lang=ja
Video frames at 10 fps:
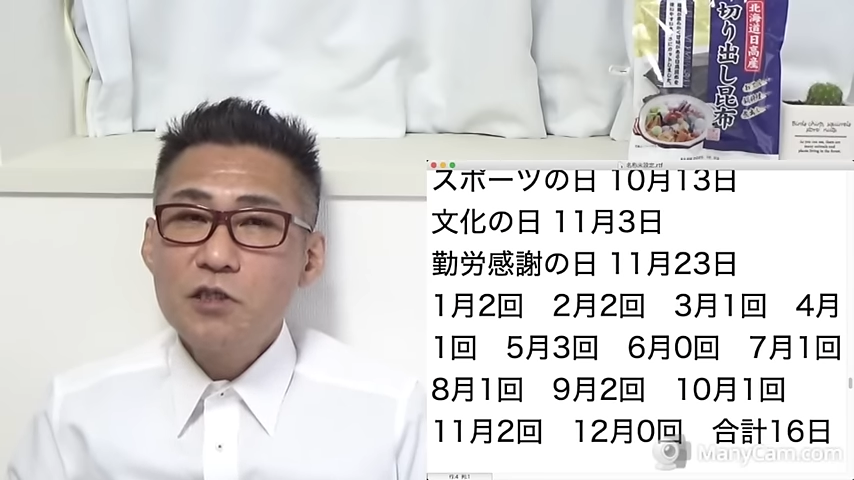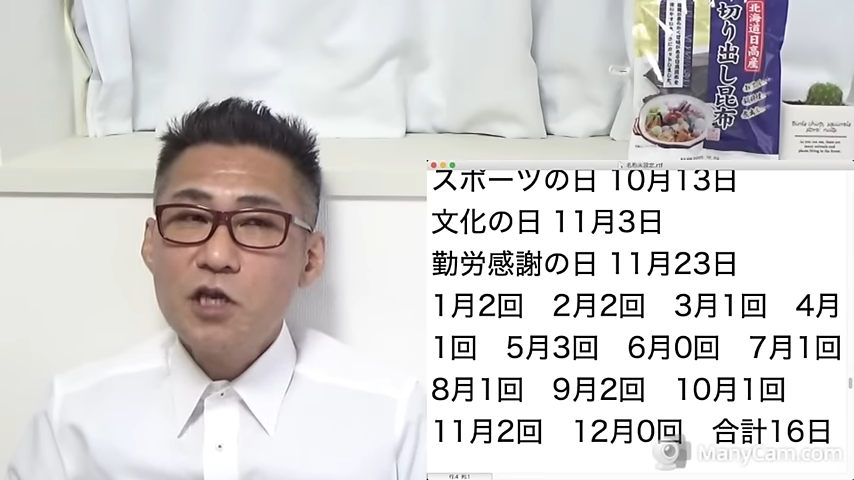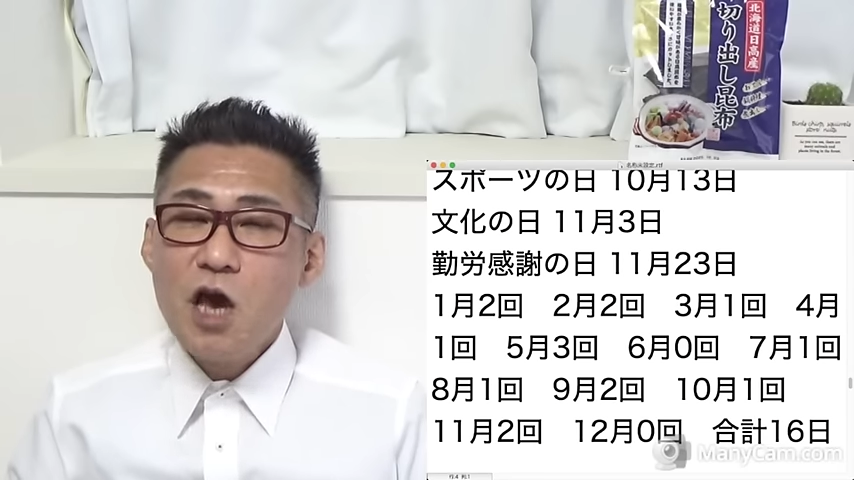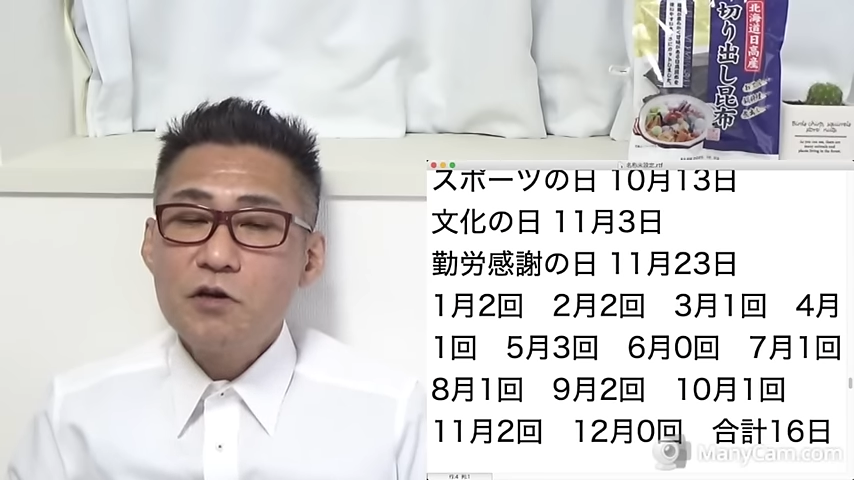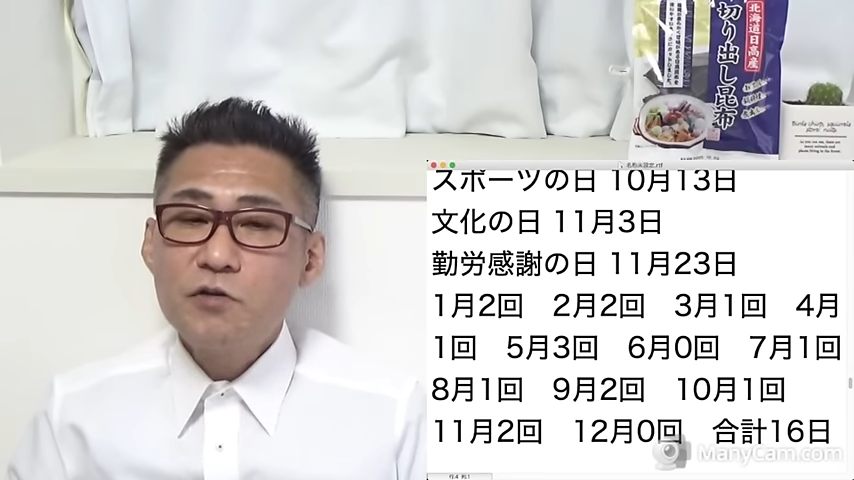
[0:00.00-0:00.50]
ん
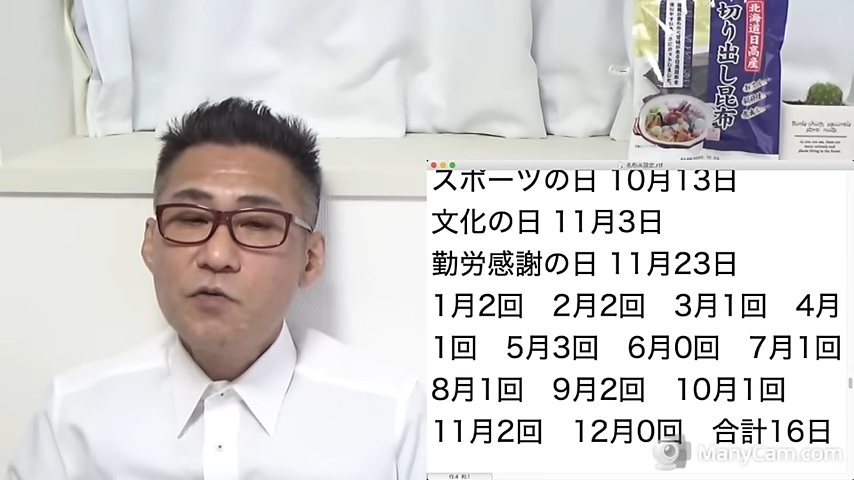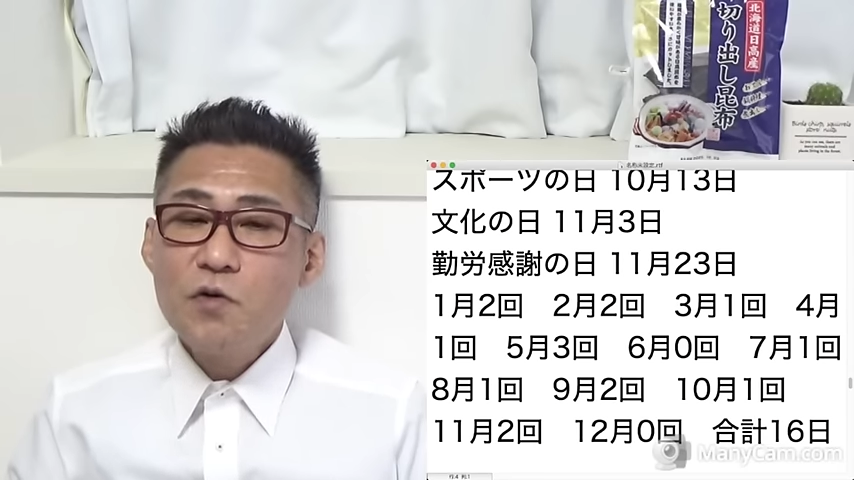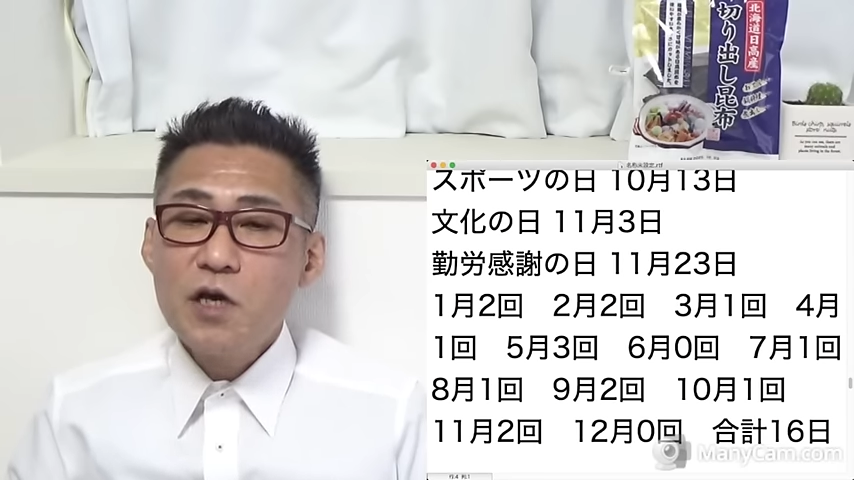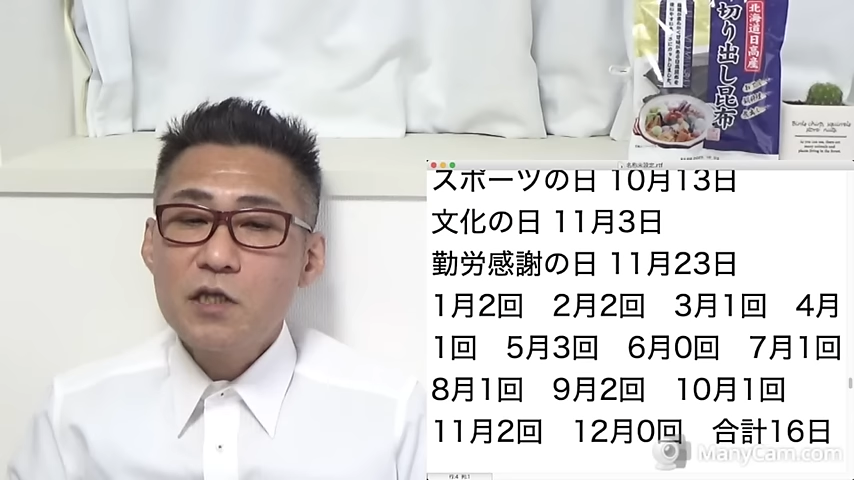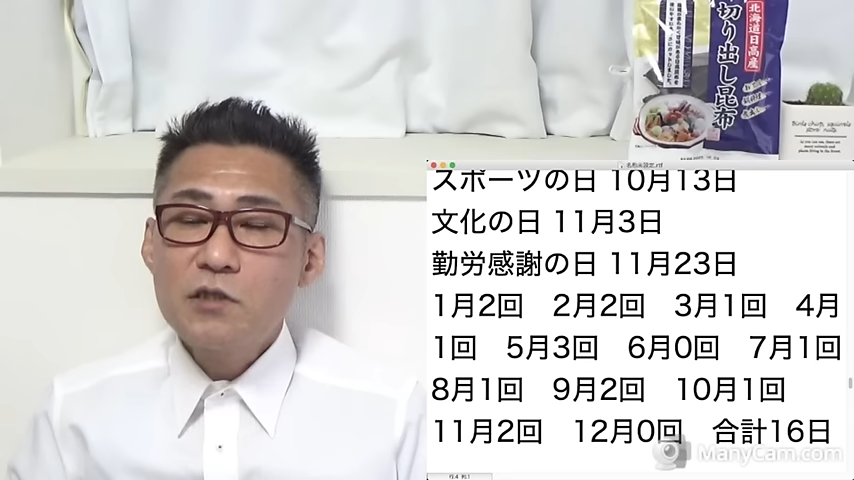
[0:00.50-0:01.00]
で
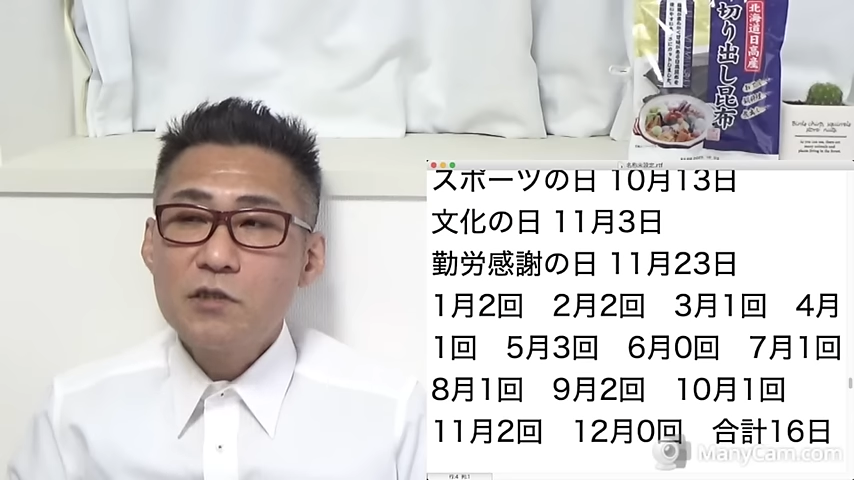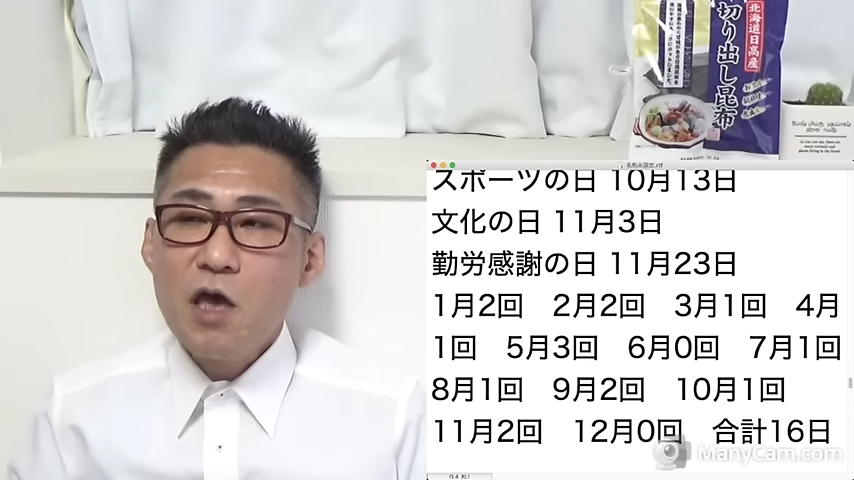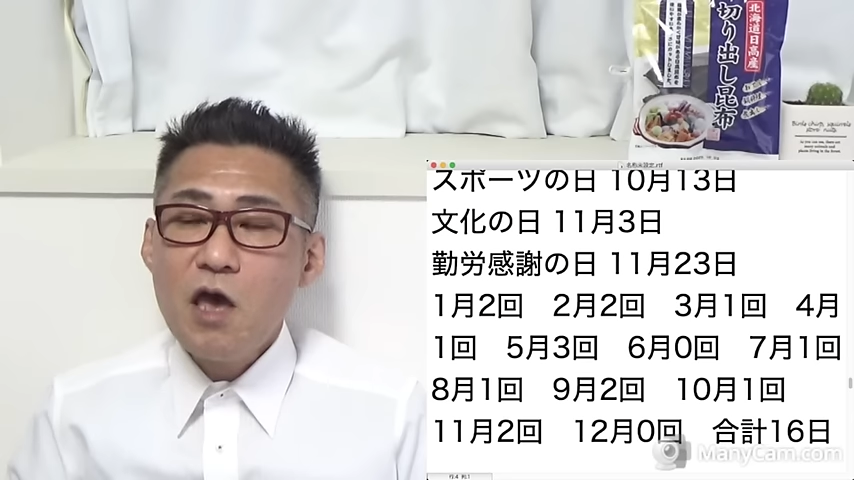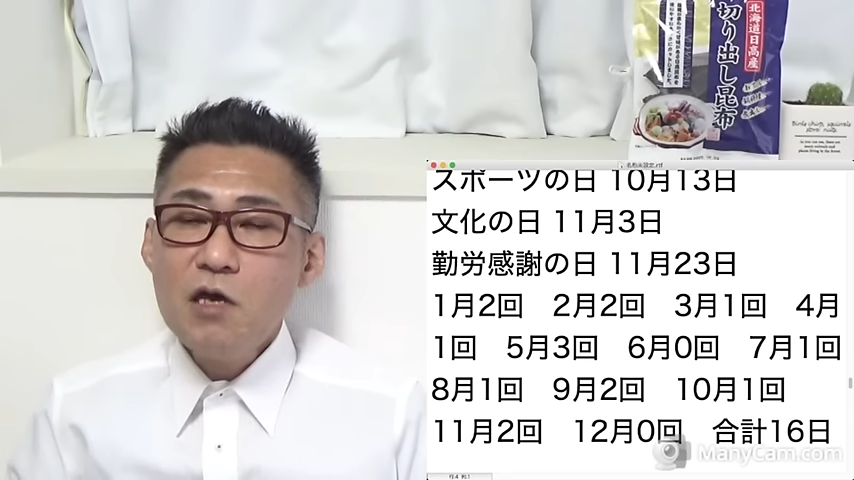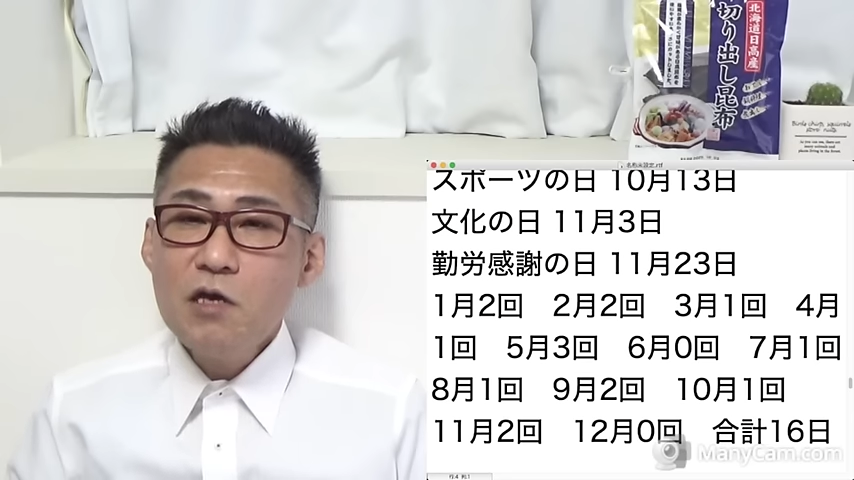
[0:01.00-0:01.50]
104日休ん
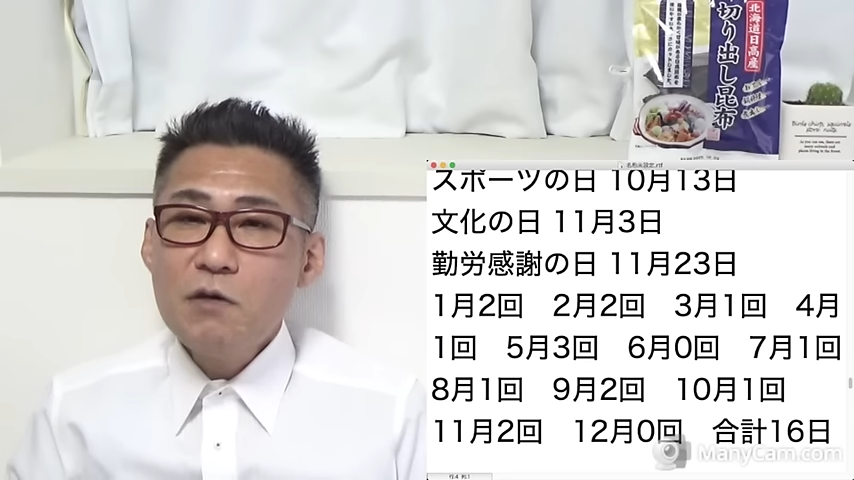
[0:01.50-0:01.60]
で、